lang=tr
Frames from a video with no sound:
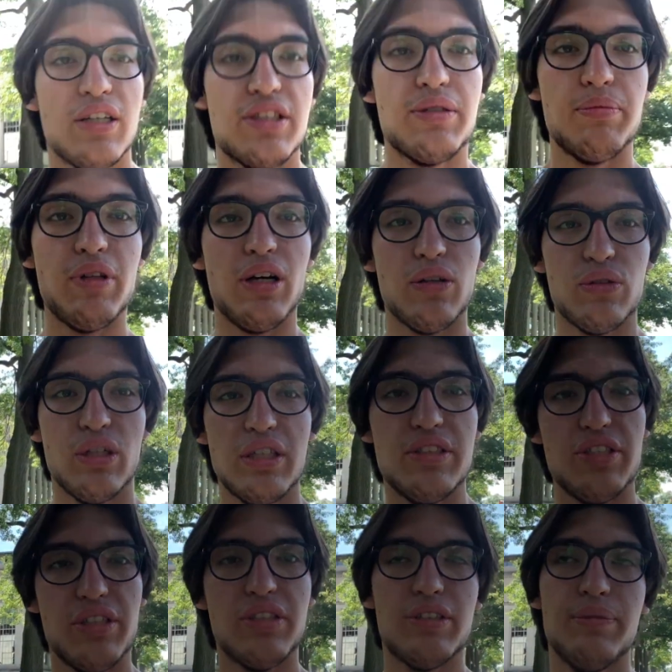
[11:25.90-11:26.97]
Şimdi Ardan
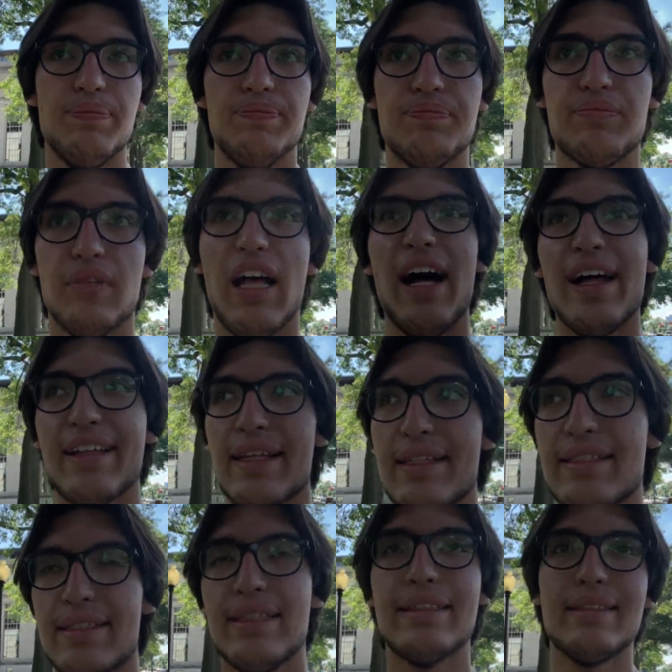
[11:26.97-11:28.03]
çıktım. Ardan
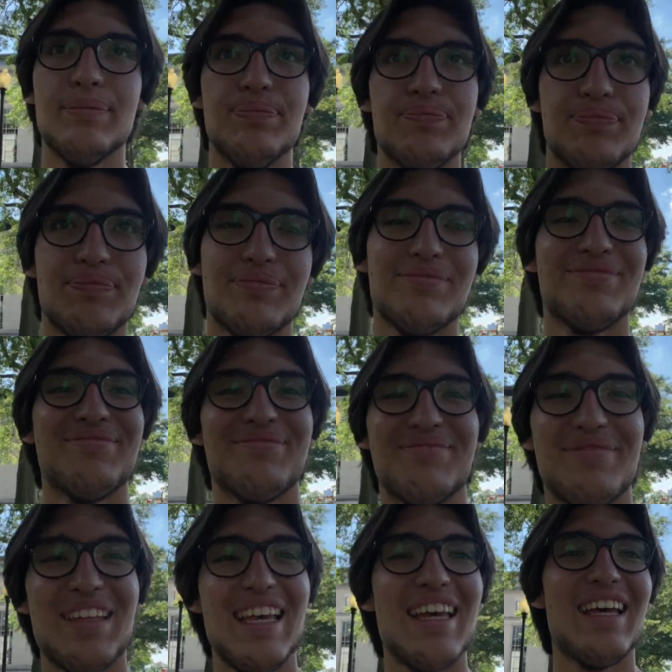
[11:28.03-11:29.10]
çıktım.
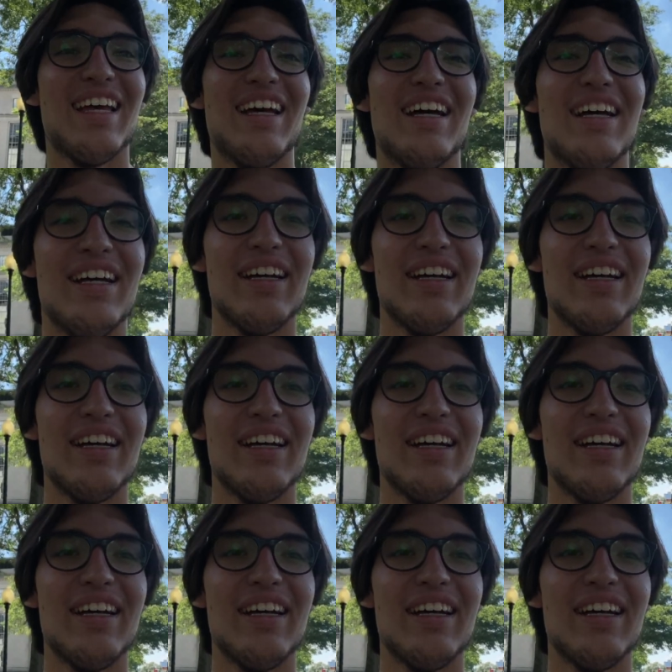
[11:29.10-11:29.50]
ee,